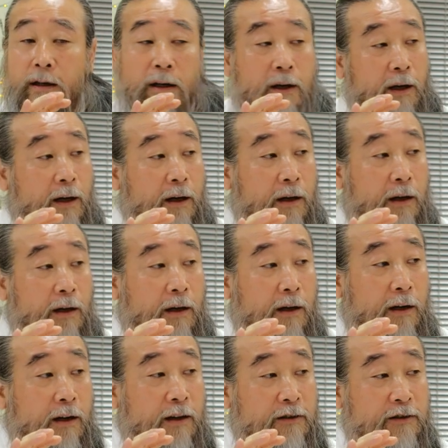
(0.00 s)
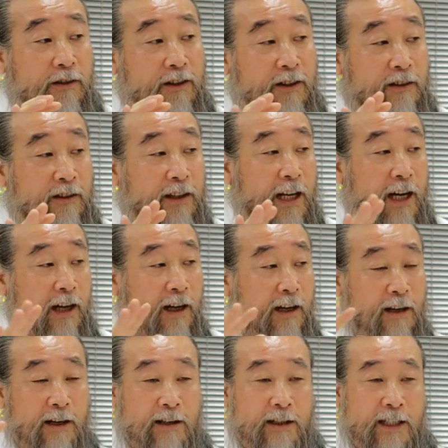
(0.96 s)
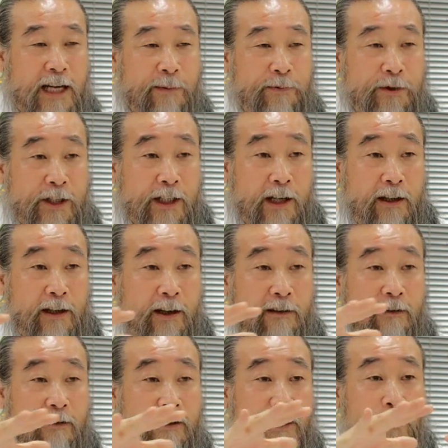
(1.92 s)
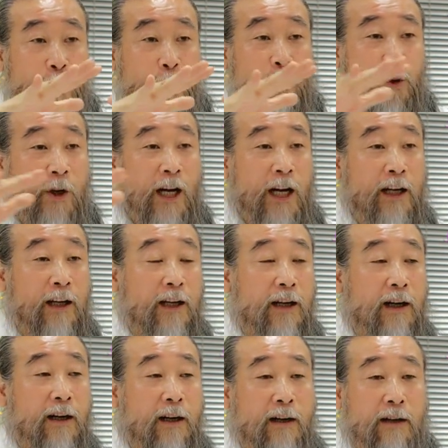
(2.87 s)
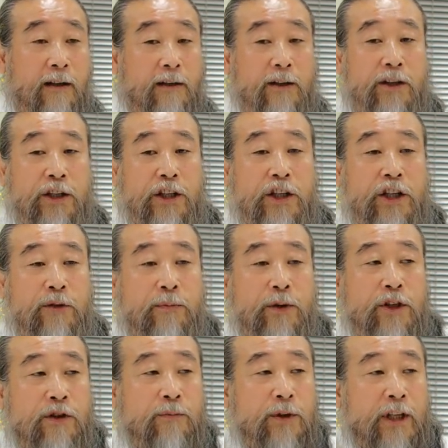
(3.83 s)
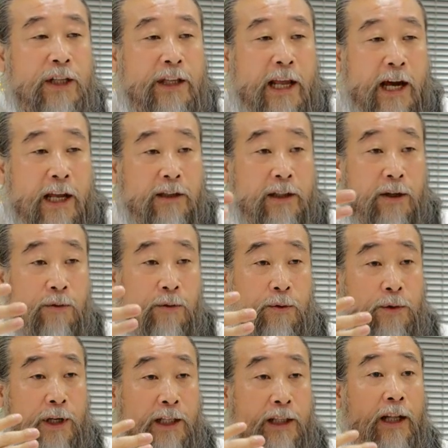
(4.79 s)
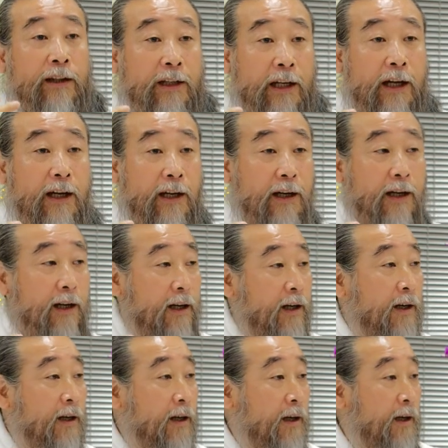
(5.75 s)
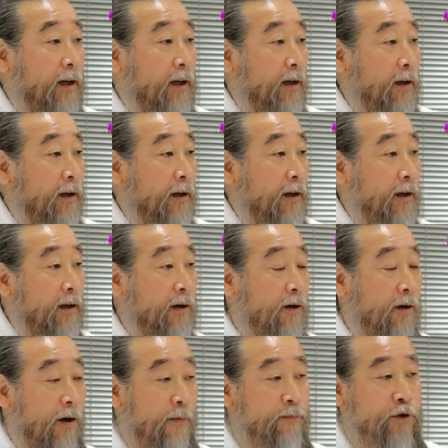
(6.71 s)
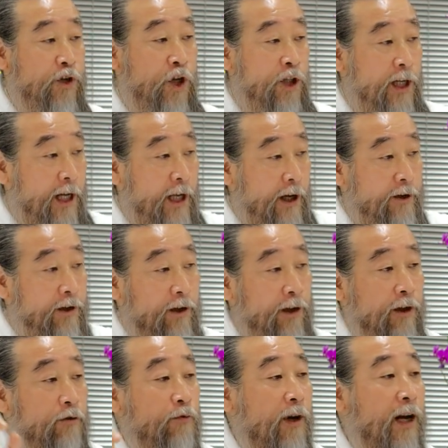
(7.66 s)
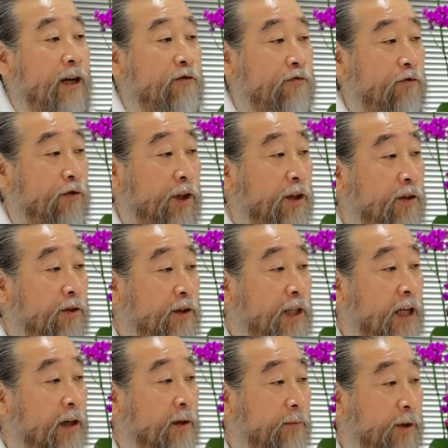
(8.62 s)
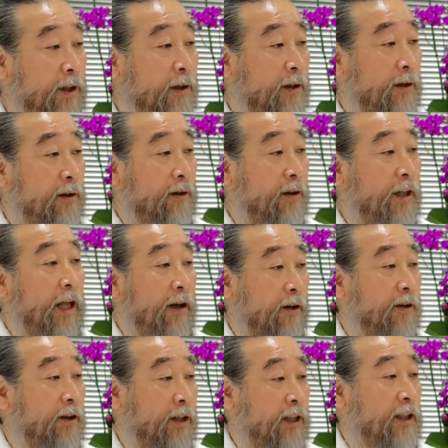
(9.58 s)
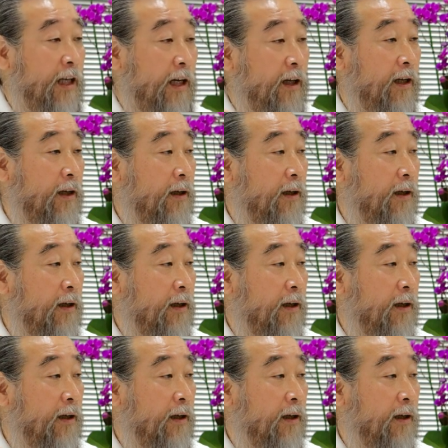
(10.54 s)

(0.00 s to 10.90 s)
어, 그래서 이걸 내가 참신하게 그렇게 노력을 하니까 이 힘이 전부 내한테로 오게 된다. 엄청나게 큰 일도 할 수 있는 사람이 되어 있다.